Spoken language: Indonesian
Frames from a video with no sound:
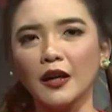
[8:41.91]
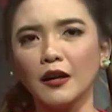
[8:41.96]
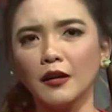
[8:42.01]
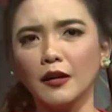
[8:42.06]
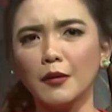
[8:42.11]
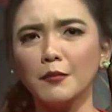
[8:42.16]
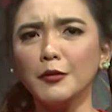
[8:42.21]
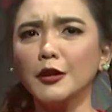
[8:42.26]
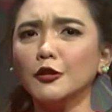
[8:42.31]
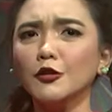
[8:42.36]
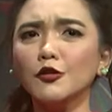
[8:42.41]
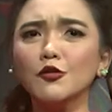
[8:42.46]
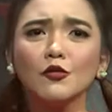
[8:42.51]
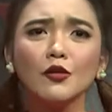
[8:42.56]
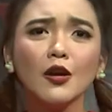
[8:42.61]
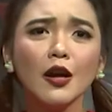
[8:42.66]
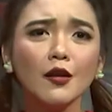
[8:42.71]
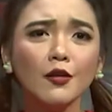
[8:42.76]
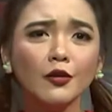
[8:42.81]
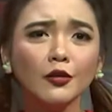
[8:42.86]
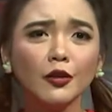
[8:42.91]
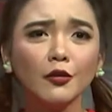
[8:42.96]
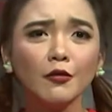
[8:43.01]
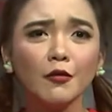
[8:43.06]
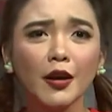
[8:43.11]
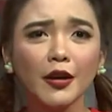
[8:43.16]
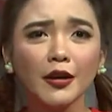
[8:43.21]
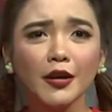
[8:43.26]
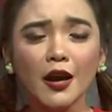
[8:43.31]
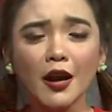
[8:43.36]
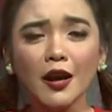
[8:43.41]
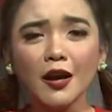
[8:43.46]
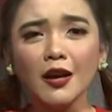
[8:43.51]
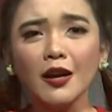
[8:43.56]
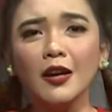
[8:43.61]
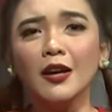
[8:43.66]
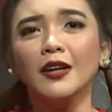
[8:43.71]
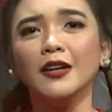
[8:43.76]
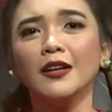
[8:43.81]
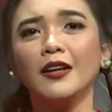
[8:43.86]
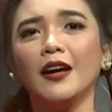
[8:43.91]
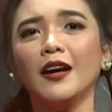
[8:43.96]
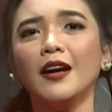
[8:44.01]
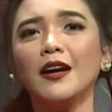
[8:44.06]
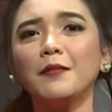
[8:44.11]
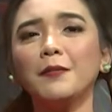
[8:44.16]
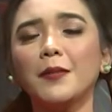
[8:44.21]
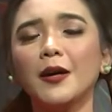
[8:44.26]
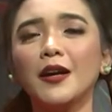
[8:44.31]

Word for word: yang nggak begitu suka nonton wayang, ya kan?